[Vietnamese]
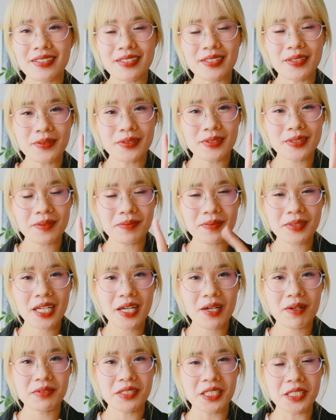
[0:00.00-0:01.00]
điều tiếp
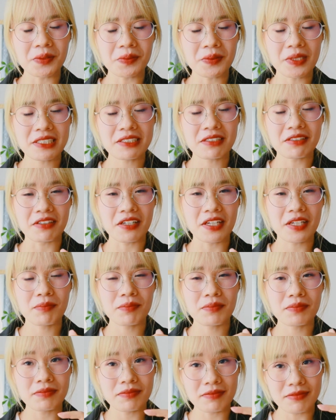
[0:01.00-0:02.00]
theo để chúng ta trở
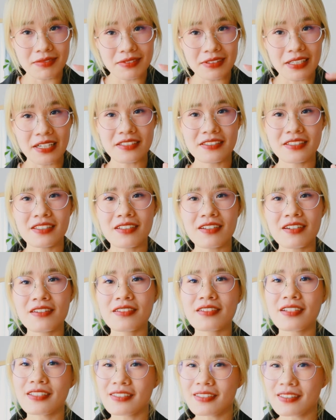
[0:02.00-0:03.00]
nên giá trị
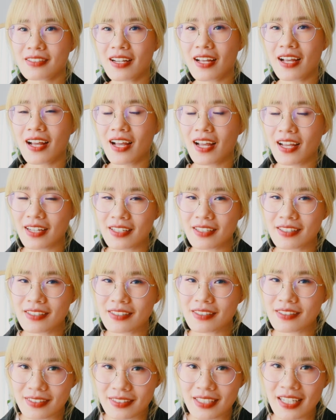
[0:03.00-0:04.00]
hơn đấy chính là hãy
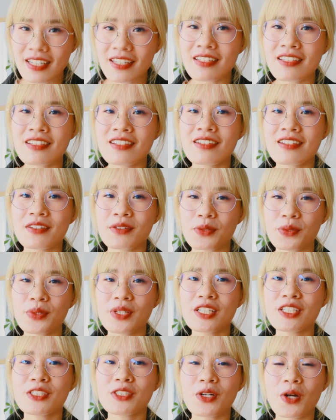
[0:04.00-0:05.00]
dành lời
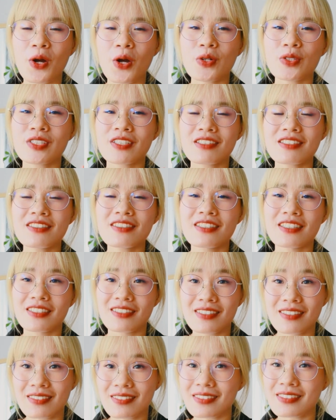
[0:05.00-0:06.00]
khuyên cho những người
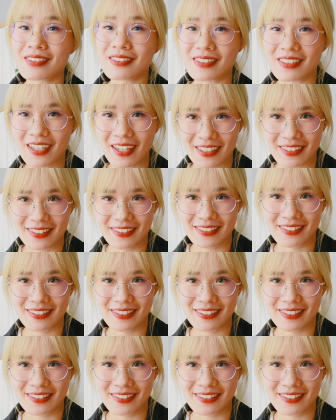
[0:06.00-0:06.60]
thực sự cần